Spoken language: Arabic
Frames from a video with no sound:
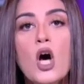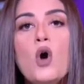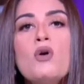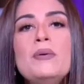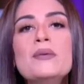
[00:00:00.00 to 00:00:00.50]

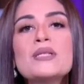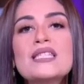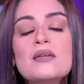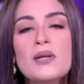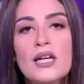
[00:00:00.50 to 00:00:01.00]
هو بقى
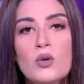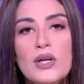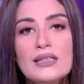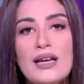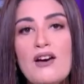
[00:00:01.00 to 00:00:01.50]
بيسيب
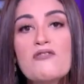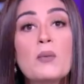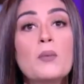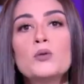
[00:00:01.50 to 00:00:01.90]
العنوان ده فما